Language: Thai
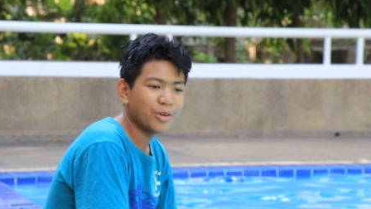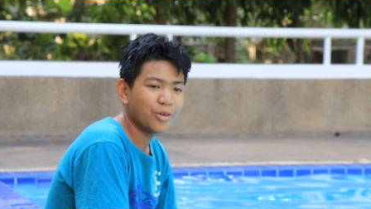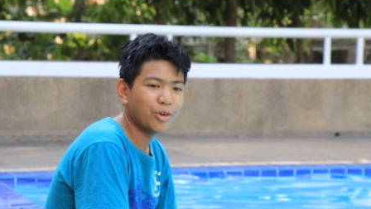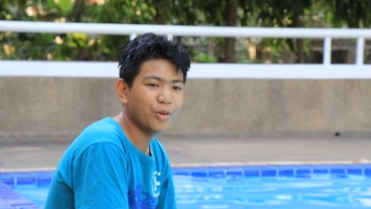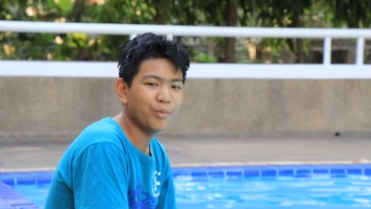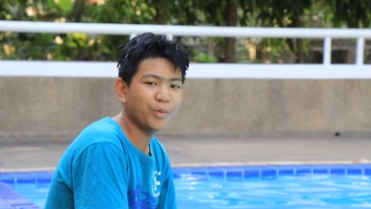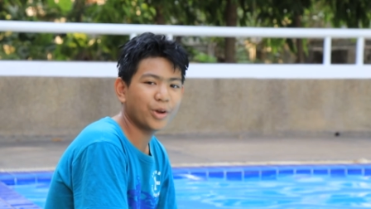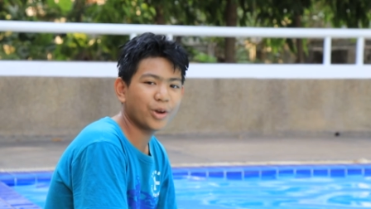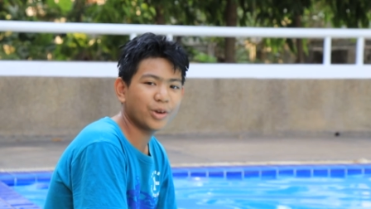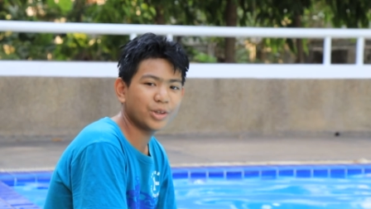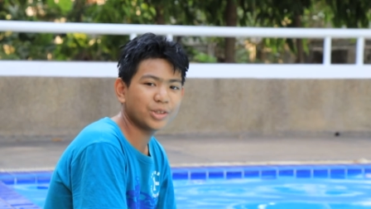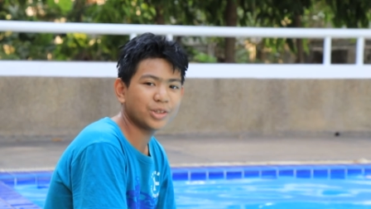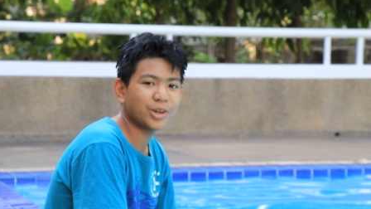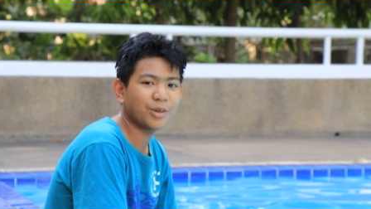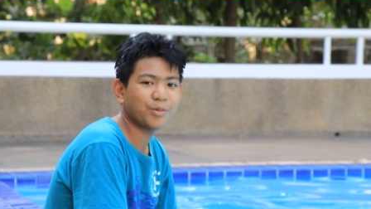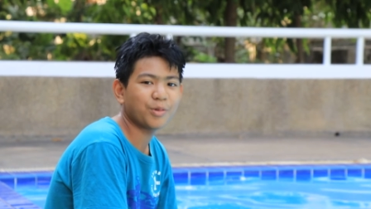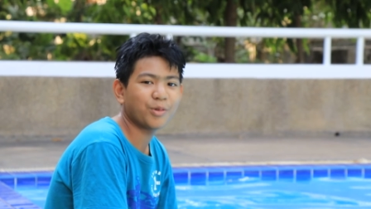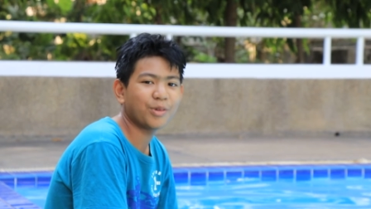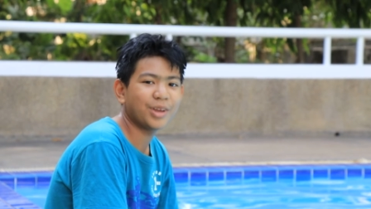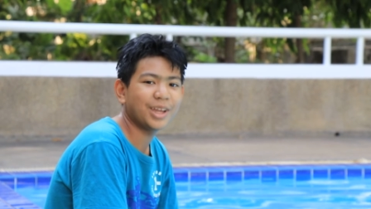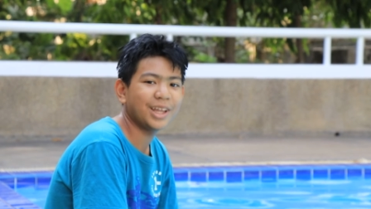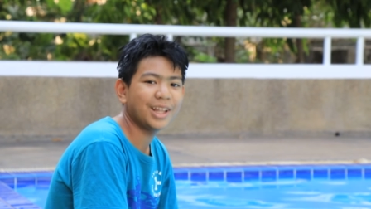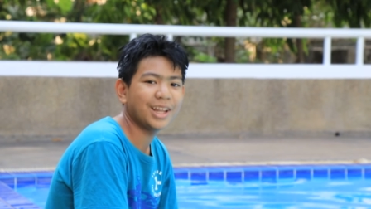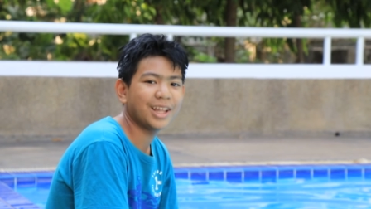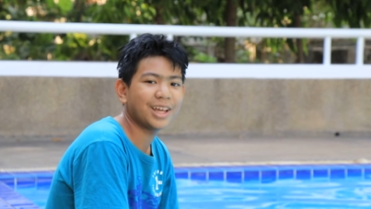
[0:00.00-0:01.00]
ผมไม่ค่อยชอบตร
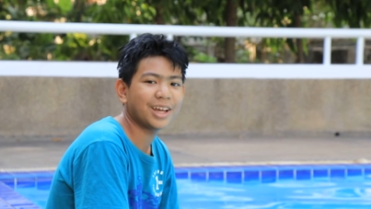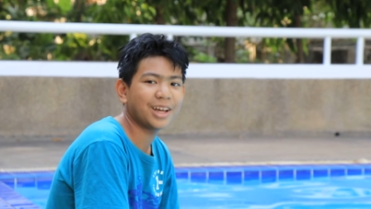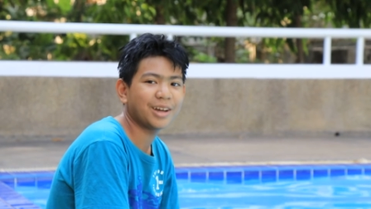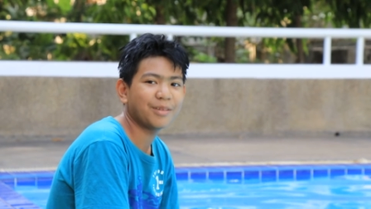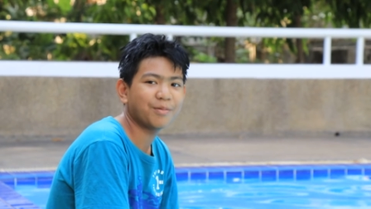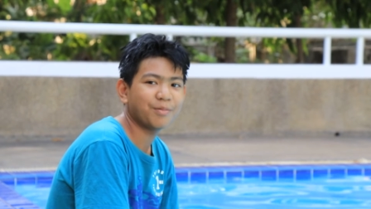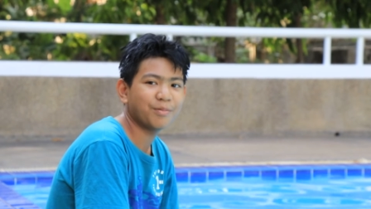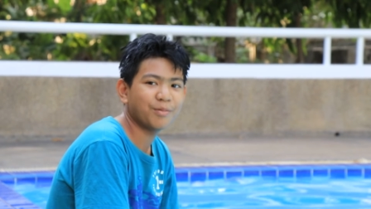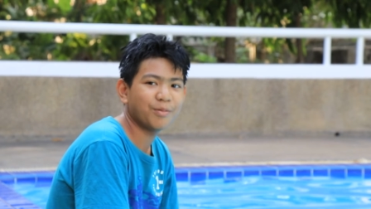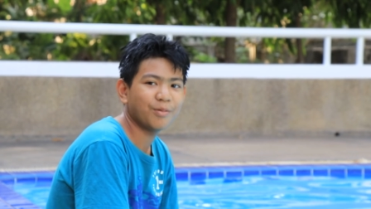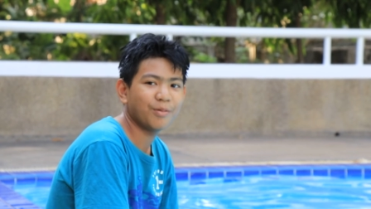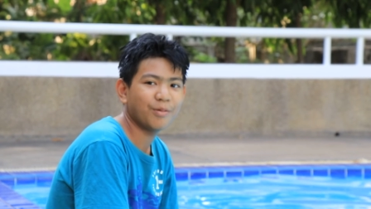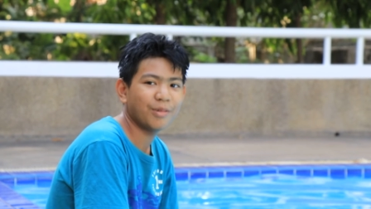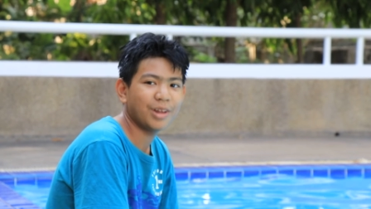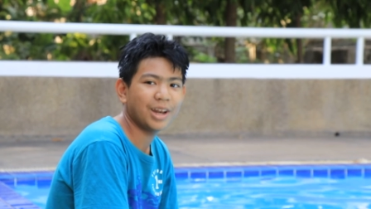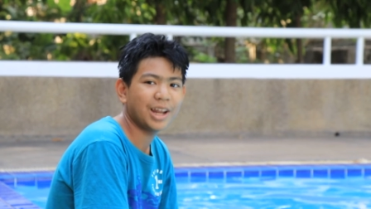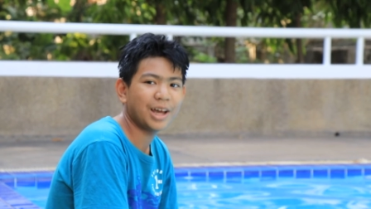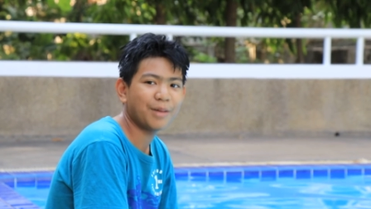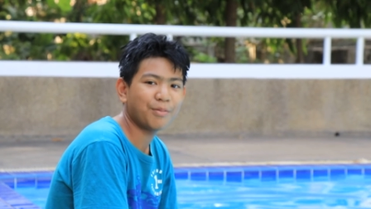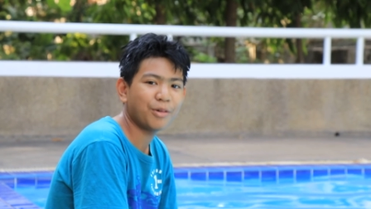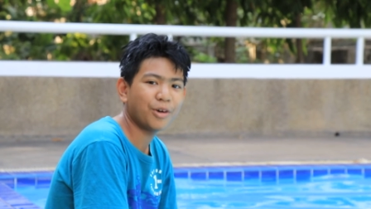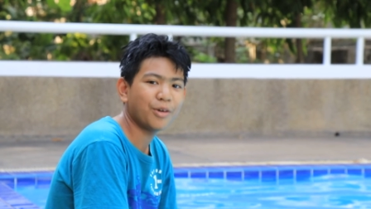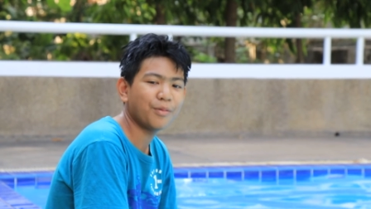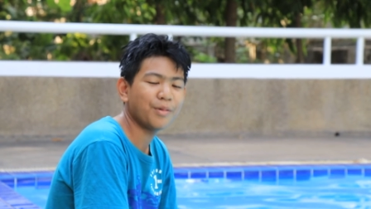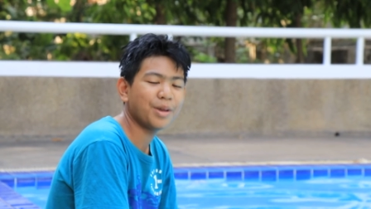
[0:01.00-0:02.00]
งนี้เลยครับเวลา
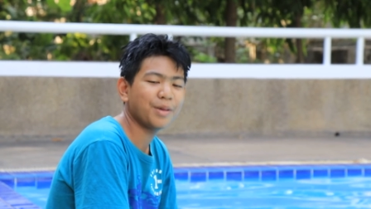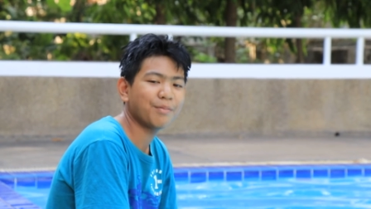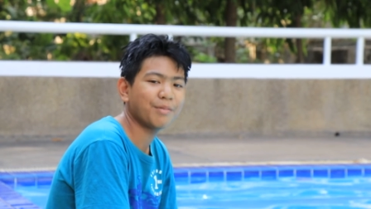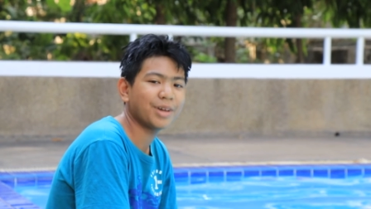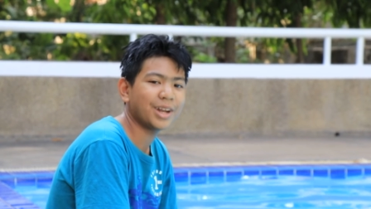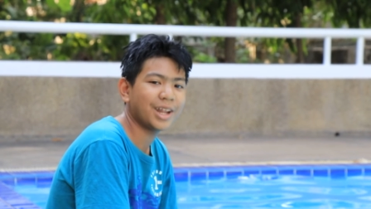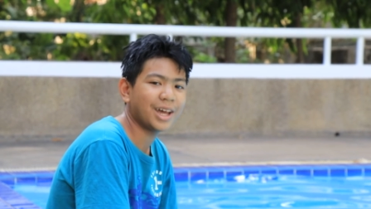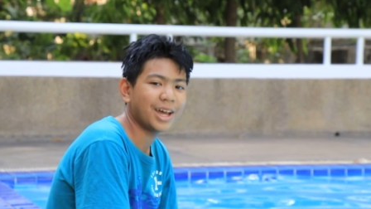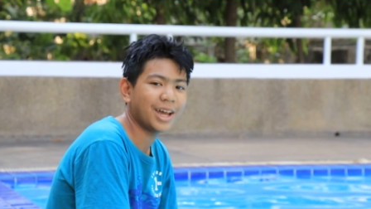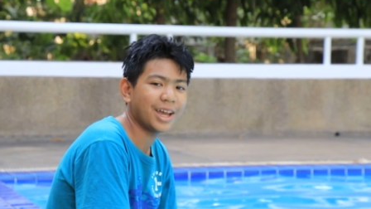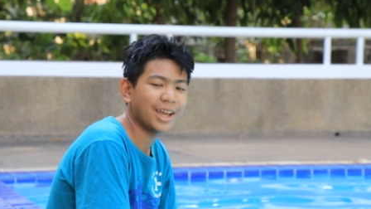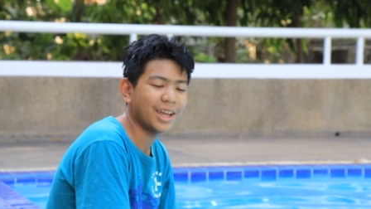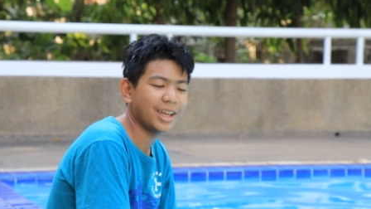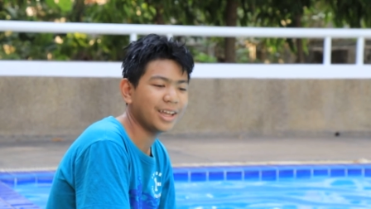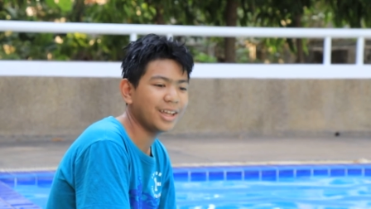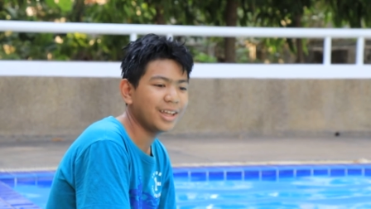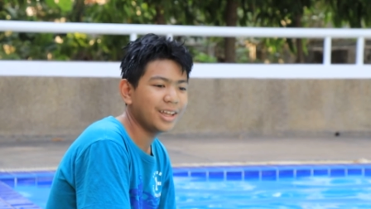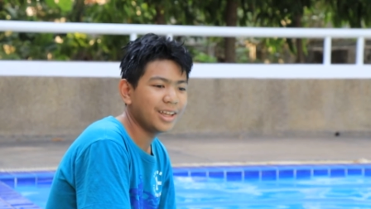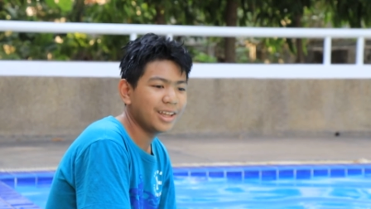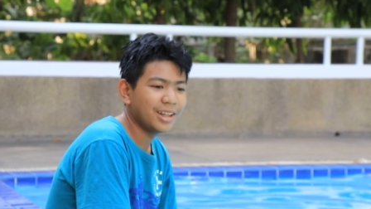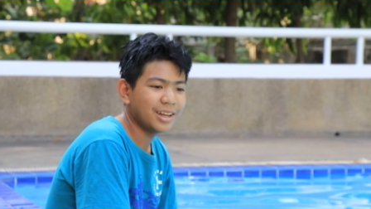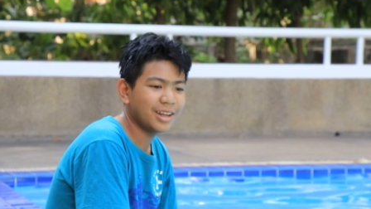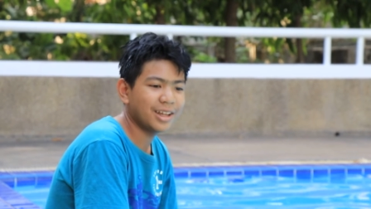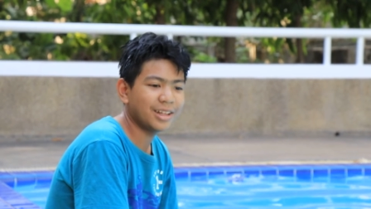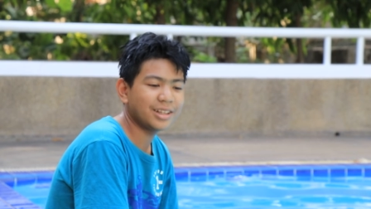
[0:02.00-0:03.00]
พ่อแม่มาถ่าย
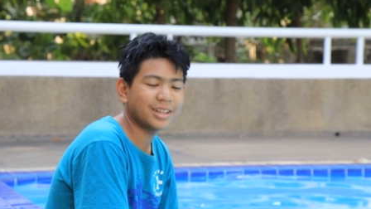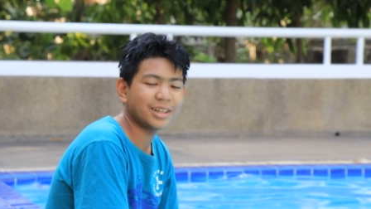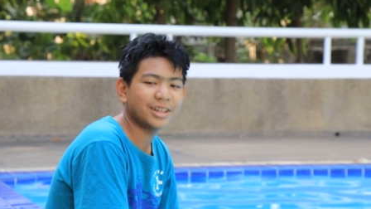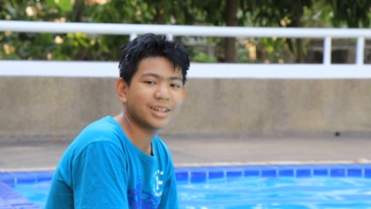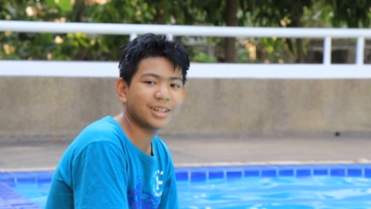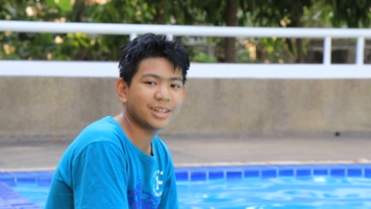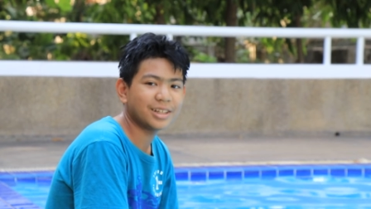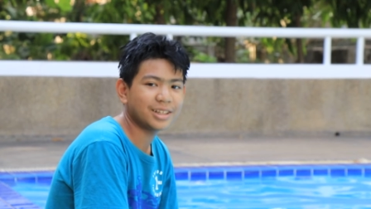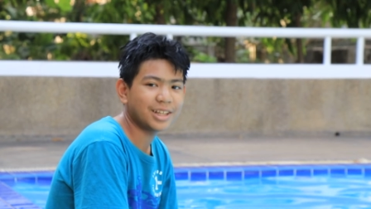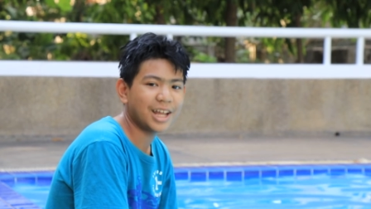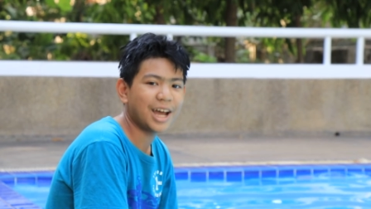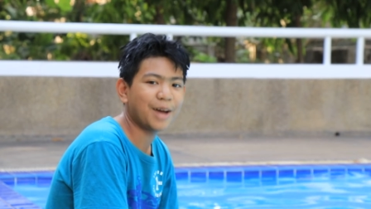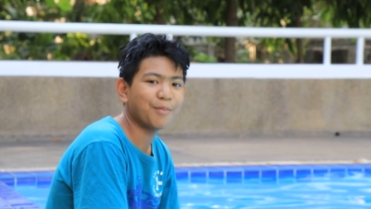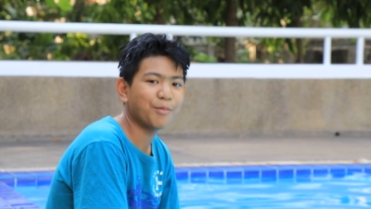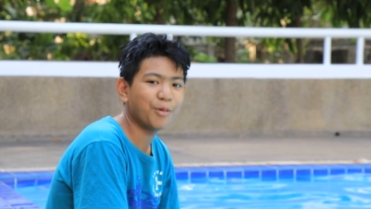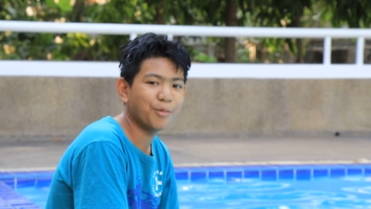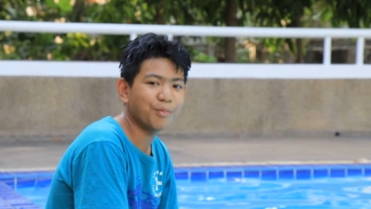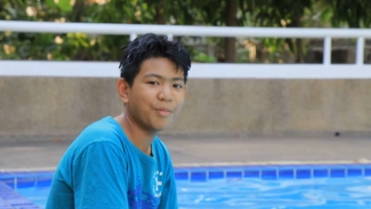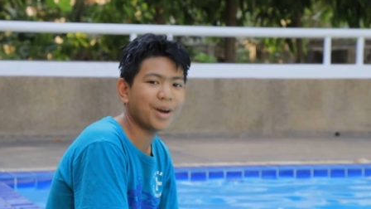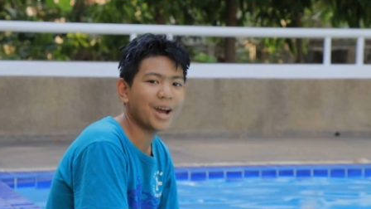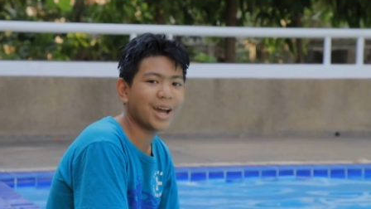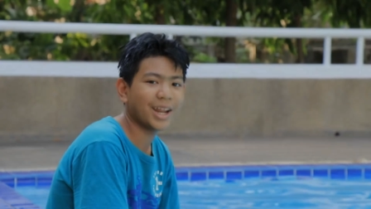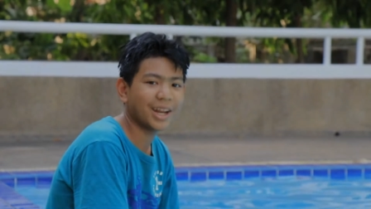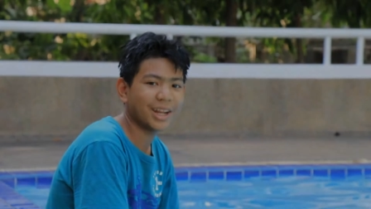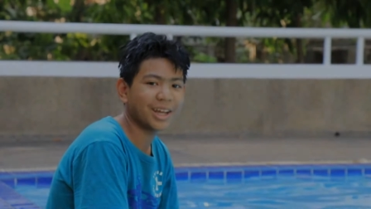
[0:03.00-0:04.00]
น่าจะถามผม
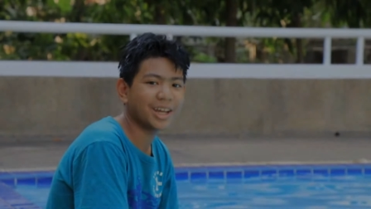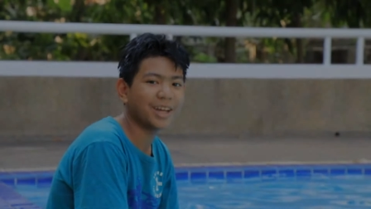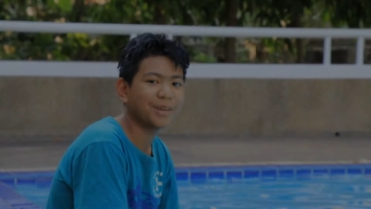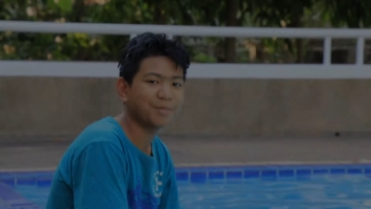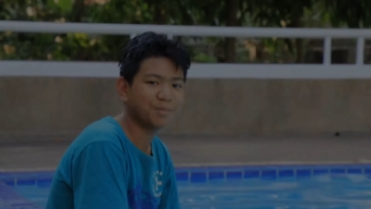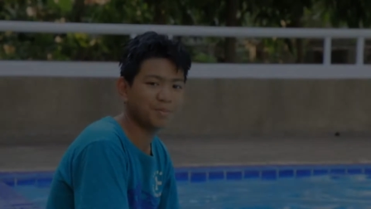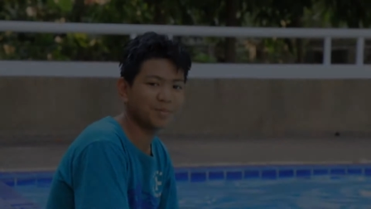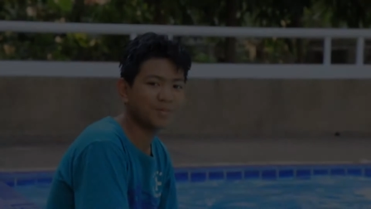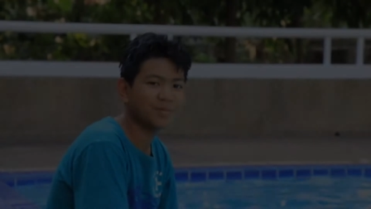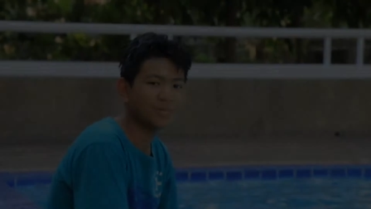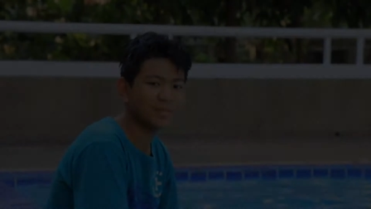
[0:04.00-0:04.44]
บ้างนะครับ